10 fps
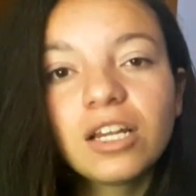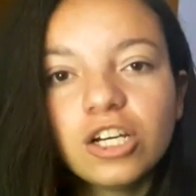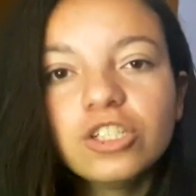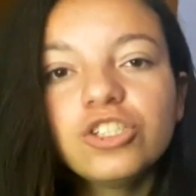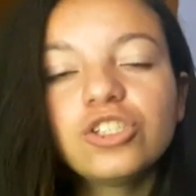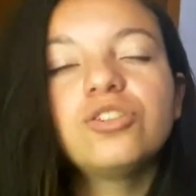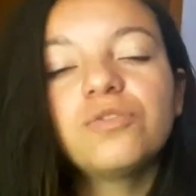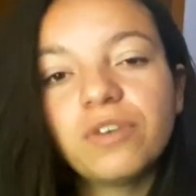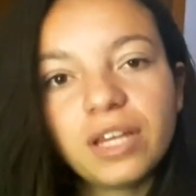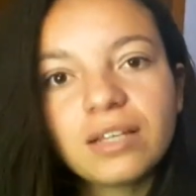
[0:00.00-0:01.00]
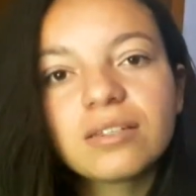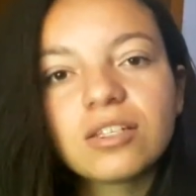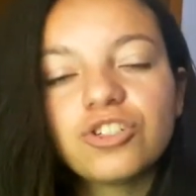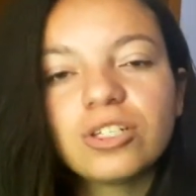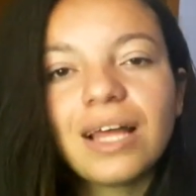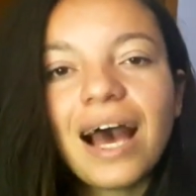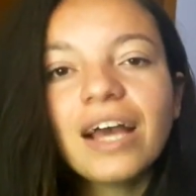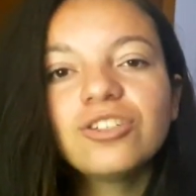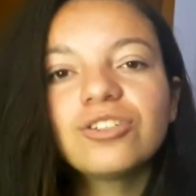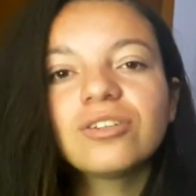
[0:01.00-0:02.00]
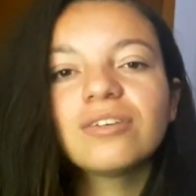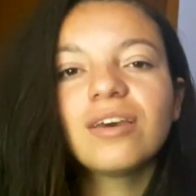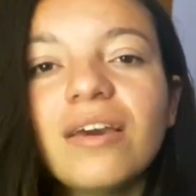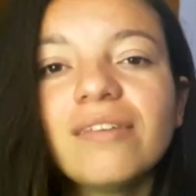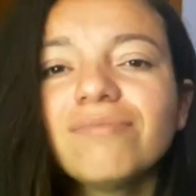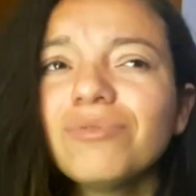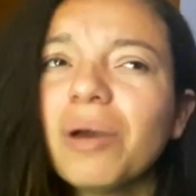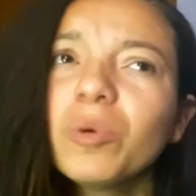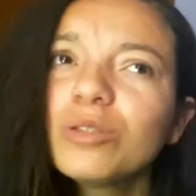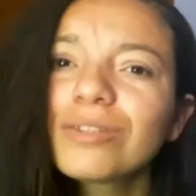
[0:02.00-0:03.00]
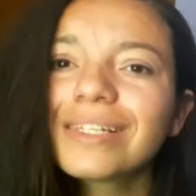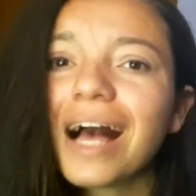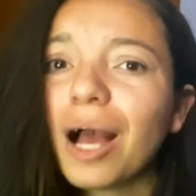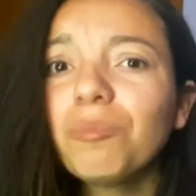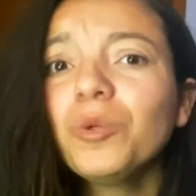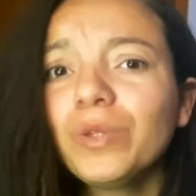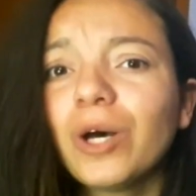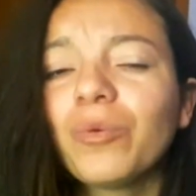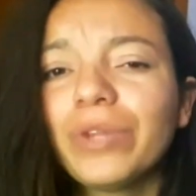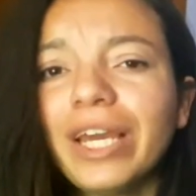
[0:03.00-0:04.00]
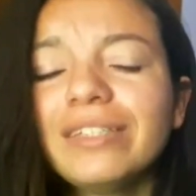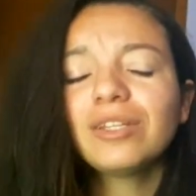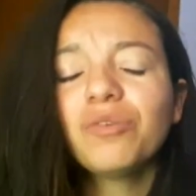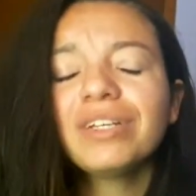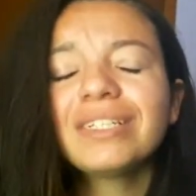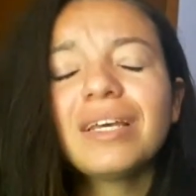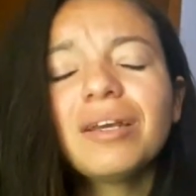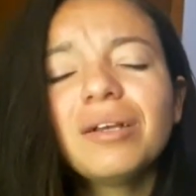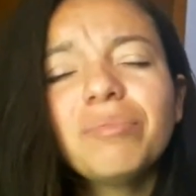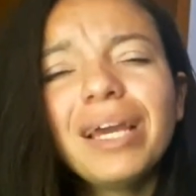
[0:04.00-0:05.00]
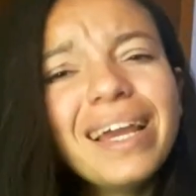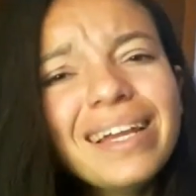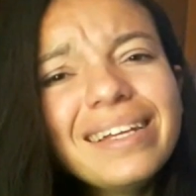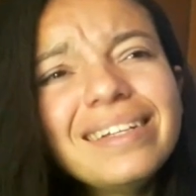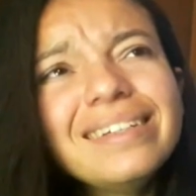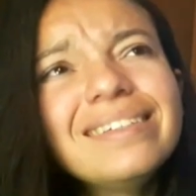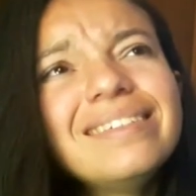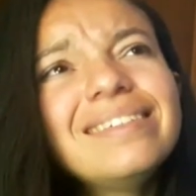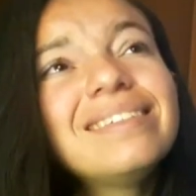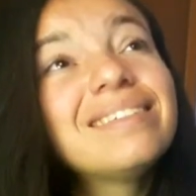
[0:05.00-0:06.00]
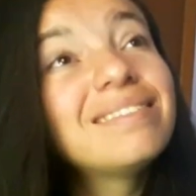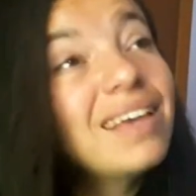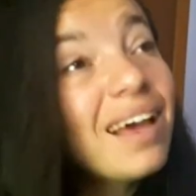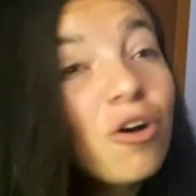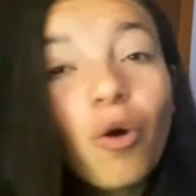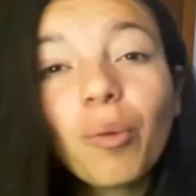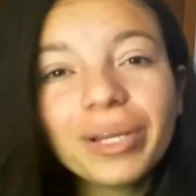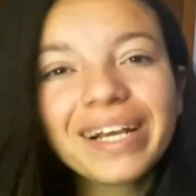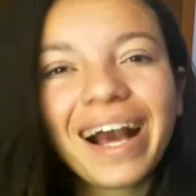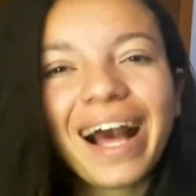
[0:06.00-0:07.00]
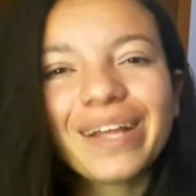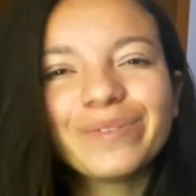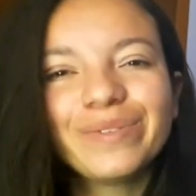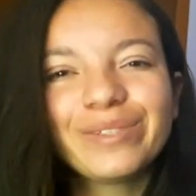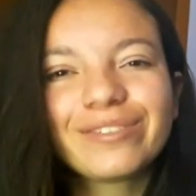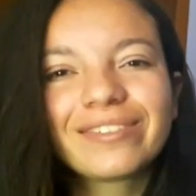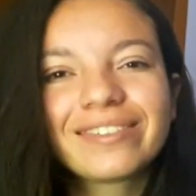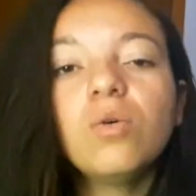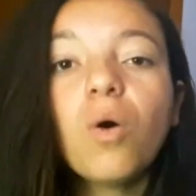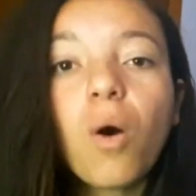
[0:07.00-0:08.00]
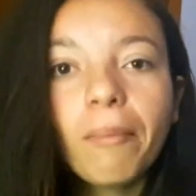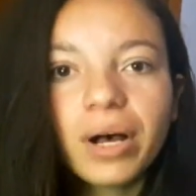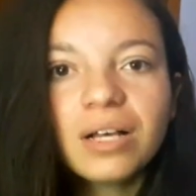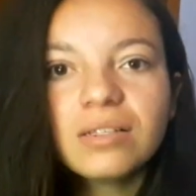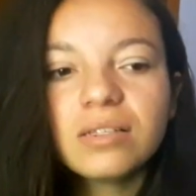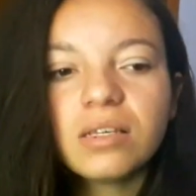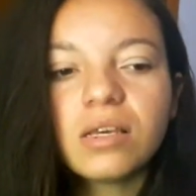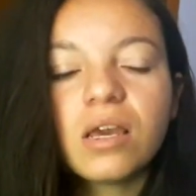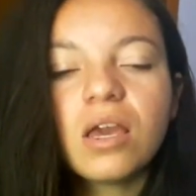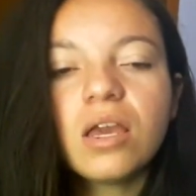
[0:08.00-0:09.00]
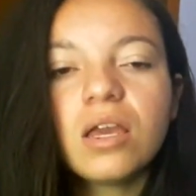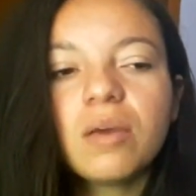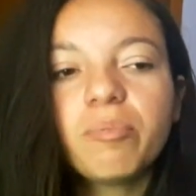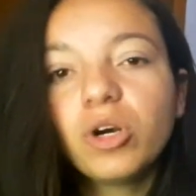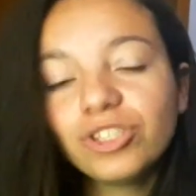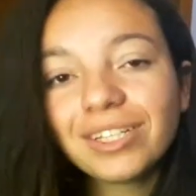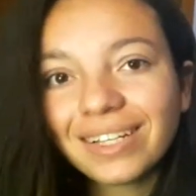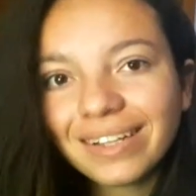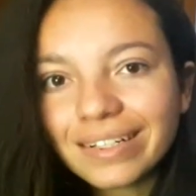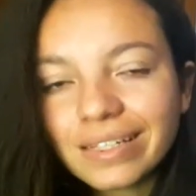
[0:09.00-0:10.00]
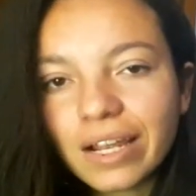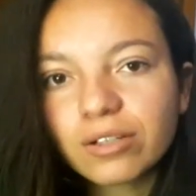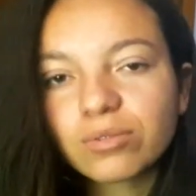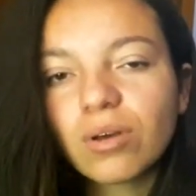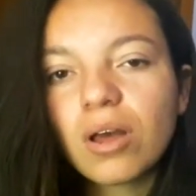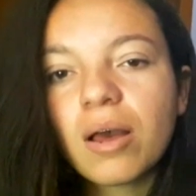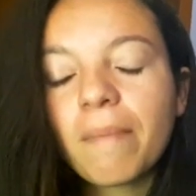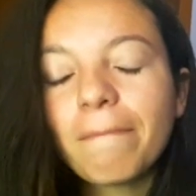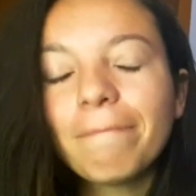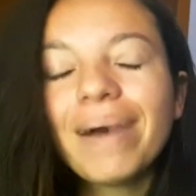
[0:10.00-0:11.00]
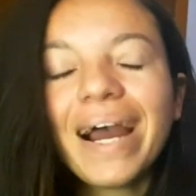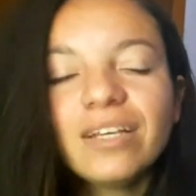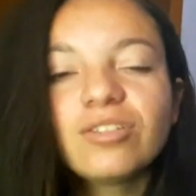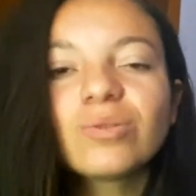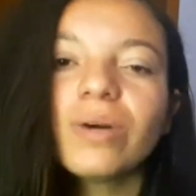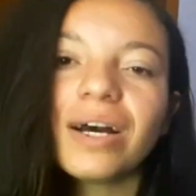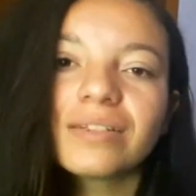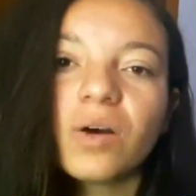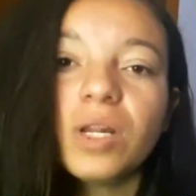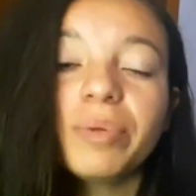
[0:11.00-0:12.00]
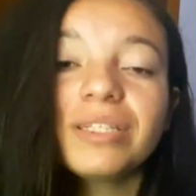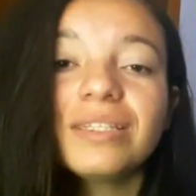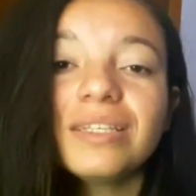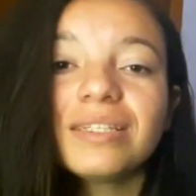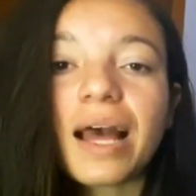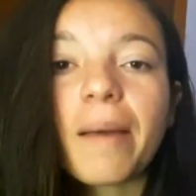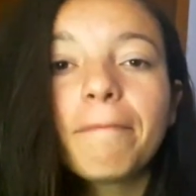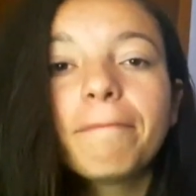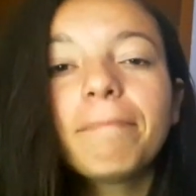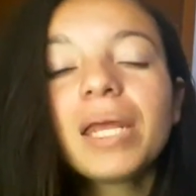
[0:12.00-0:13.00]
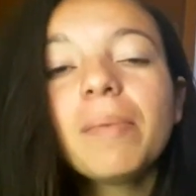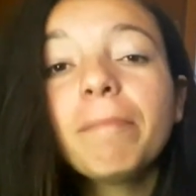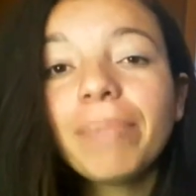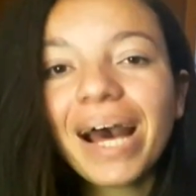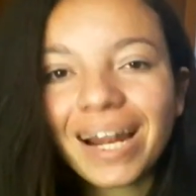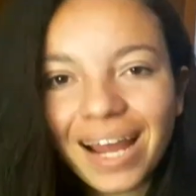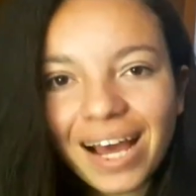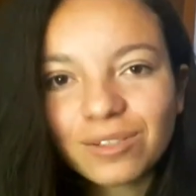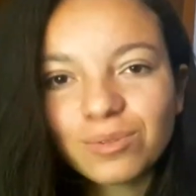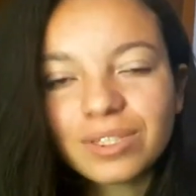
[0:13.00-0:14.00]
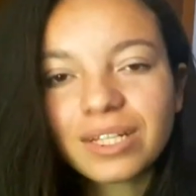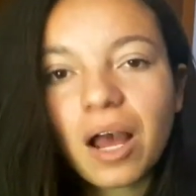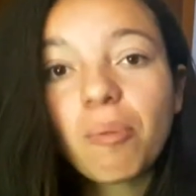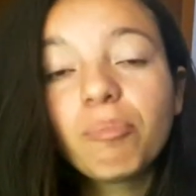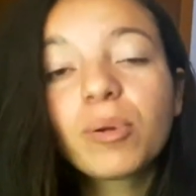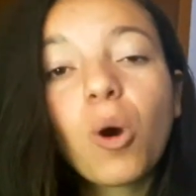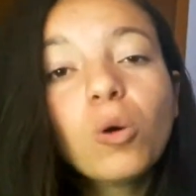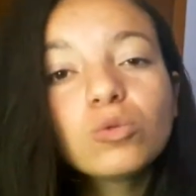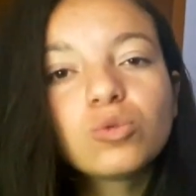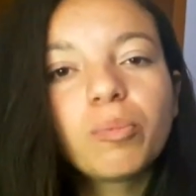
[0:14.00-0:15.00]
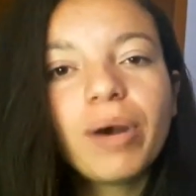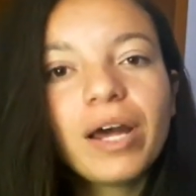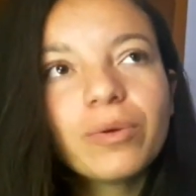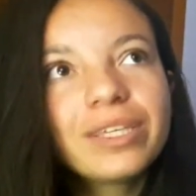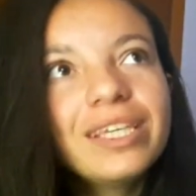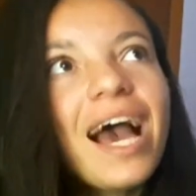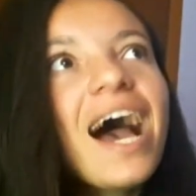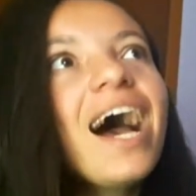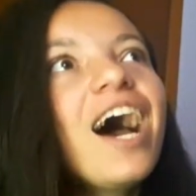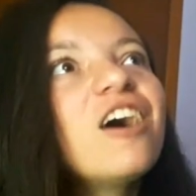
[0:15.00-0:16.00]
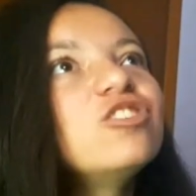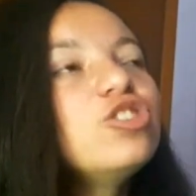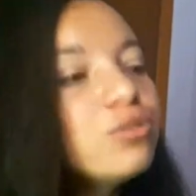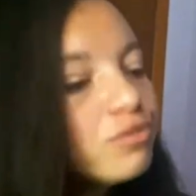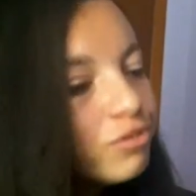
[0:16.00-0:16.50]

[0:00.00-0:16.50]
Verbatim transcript: grande diferença de idade, não é muito sábio, não, né? Então vai ser bem é, complicado isso. O romance é, pode até dar certo, mas o casal ele precisa estar preparado, estar pronto para o que há de